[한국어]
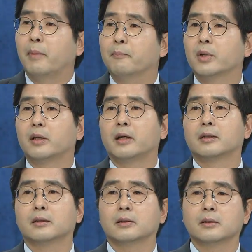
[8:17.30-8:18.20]
반면에
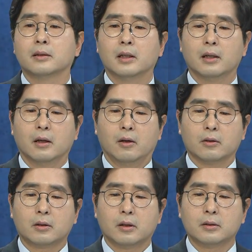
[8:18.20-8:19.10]
그
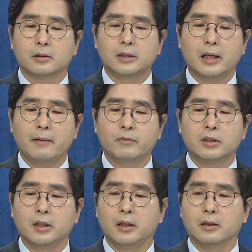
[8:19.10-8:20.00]
어떤
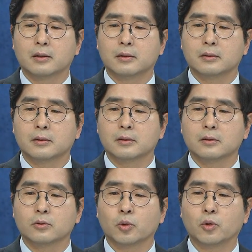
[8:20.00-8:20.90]
사람들이 그
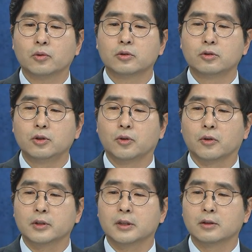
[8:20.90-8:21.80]
노동
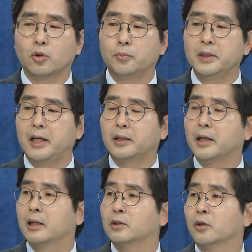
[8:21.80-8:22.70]
수요 이제 소비에
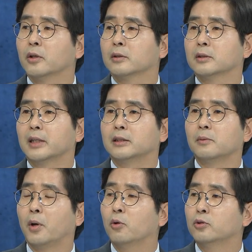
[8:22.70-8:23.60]
대한 여력은 사실
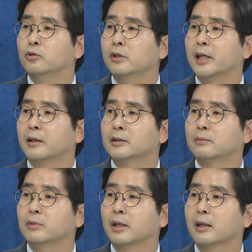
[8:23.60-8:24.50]
별로 줄지
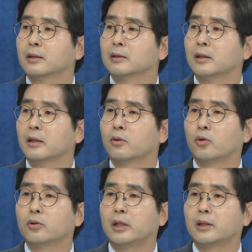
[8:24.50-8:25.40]
않았습니다. 음. 이게
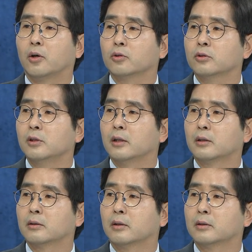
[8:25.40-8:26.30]
코로나 때
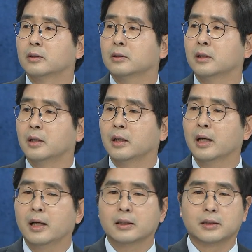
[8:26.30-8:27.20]
억눌렸던 것들이
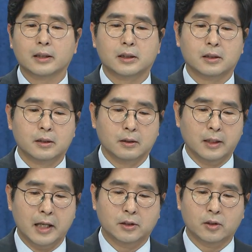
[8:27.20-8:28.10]
사실은
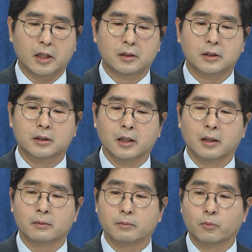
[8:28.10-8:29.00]
예전에는
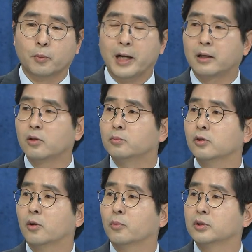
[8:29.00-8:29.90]
이제 밖에서
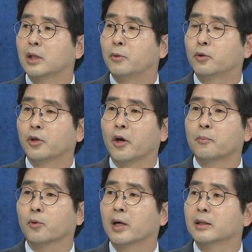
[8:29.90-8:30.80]
물건 못 사 먹고 여행
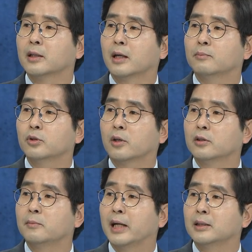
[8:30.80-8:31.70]
못 가니까
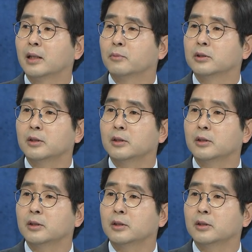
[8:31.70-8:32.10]
물건을 많이 사면서